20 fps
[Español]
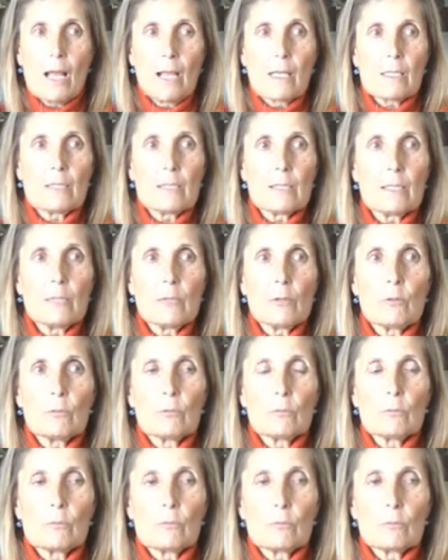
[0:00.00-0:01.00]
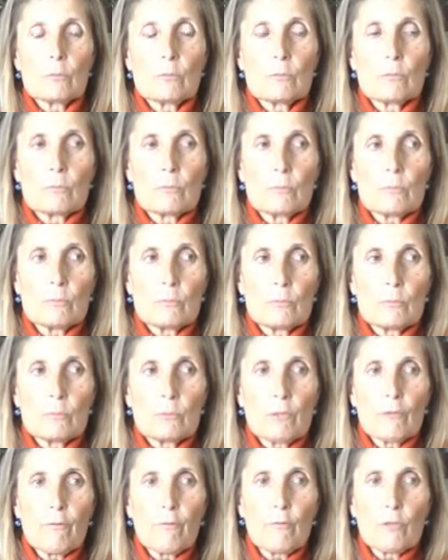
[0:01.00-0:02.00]
al hacer
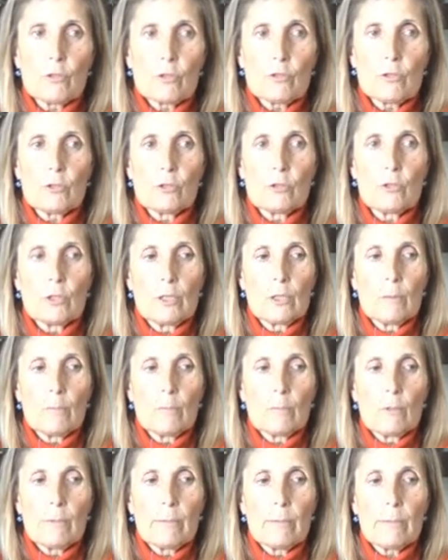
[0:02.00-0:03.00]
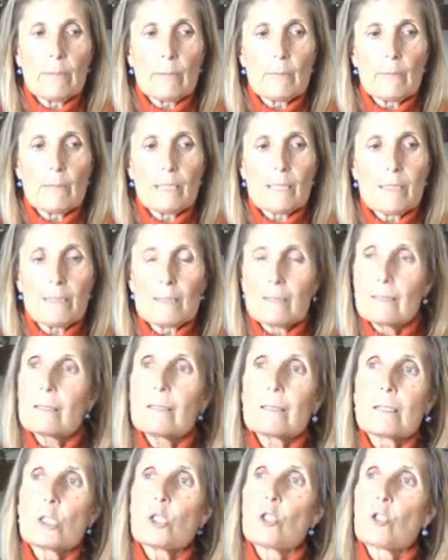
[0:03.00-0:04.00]
un esfuerzo en volver más
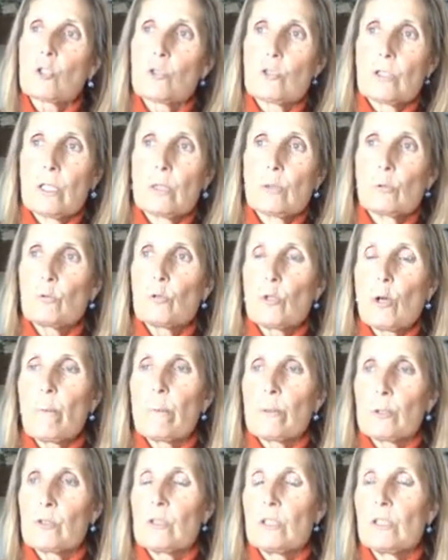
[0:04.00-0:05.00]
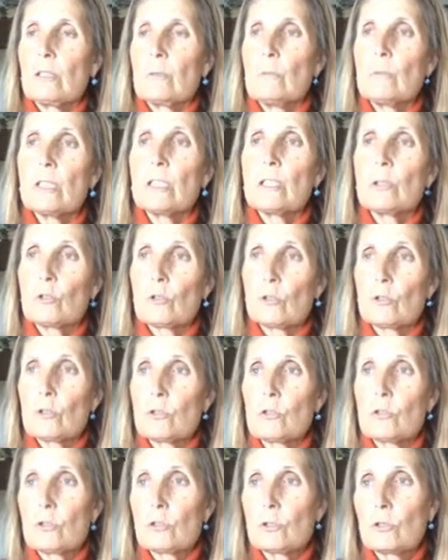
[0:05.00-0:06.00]
sencillos algunos
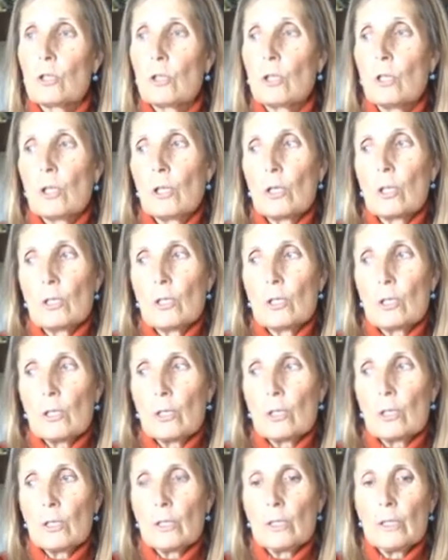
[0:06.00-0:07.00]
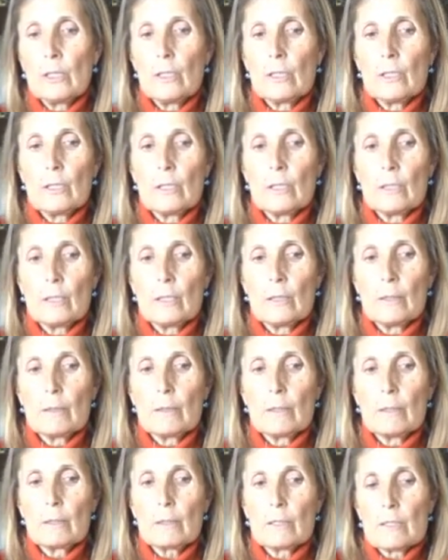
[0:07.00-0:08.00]
procedimientos,
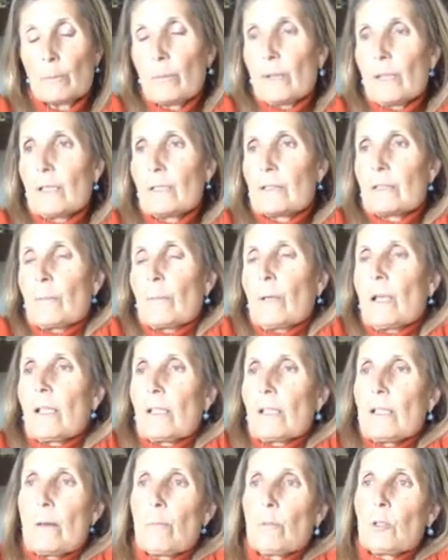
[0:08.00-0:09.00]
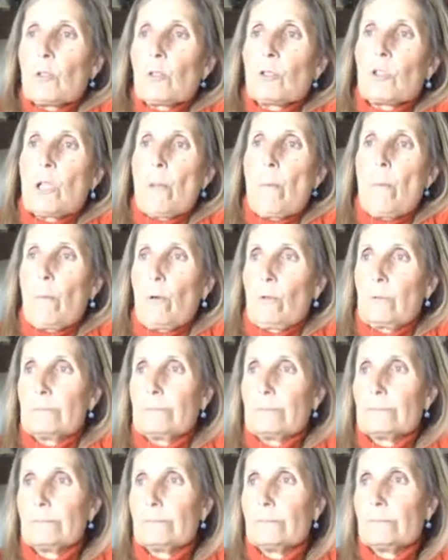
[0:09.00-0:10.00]
eh, se perdería menos tiempo.
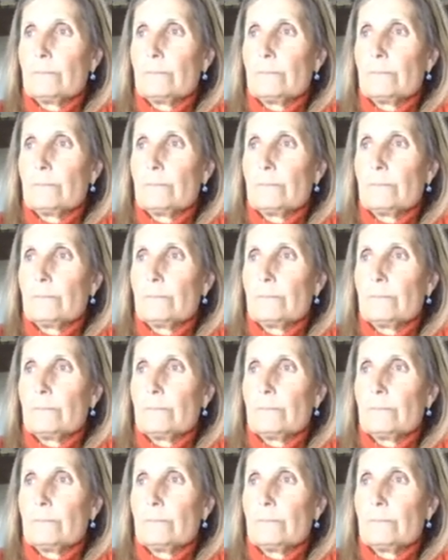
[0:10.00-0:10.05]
